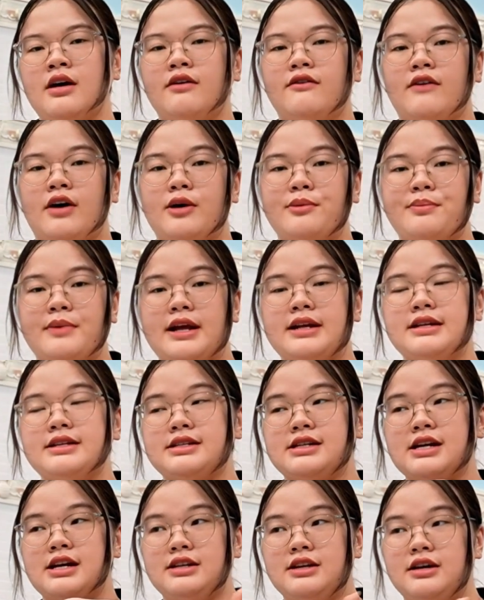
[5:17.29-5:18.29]
và update
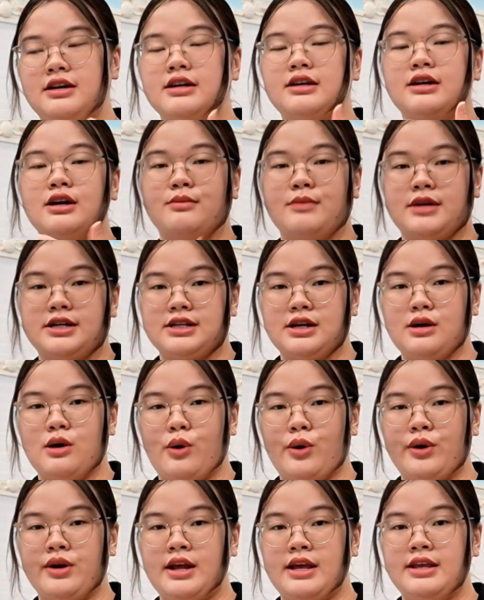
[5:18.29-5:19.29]
trên những cái kênh mạng xã
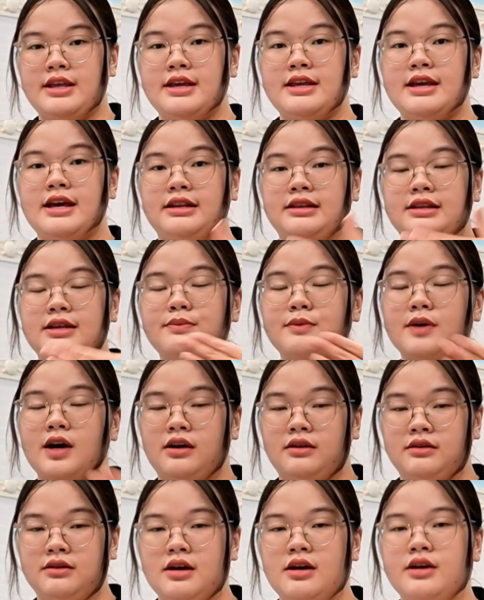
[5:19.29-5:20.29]
hội để dễ dàng tiếp cận
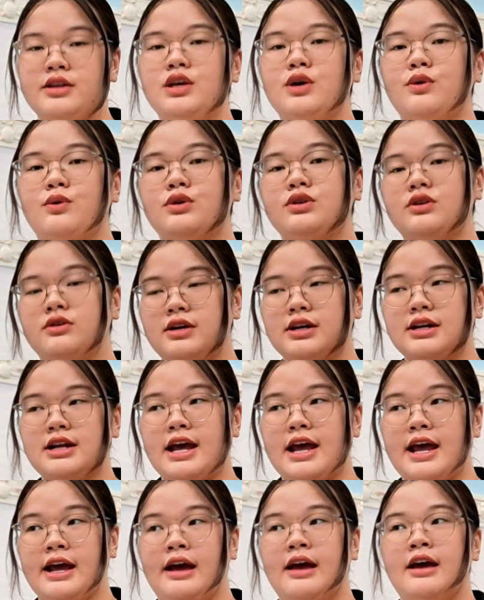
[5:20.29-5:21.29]
tới nhiều đối tượng khách
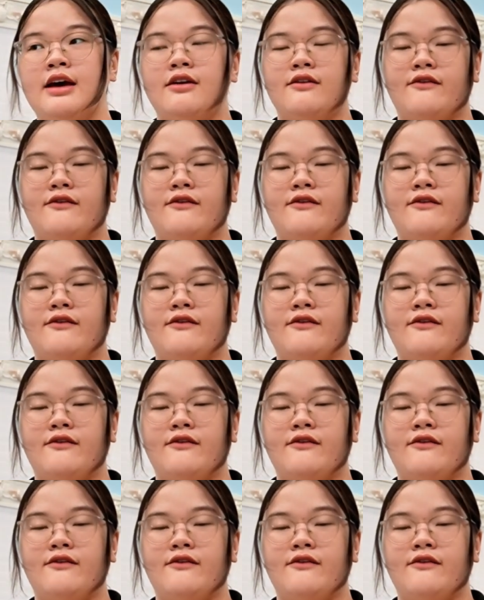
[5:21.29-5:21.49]
hàng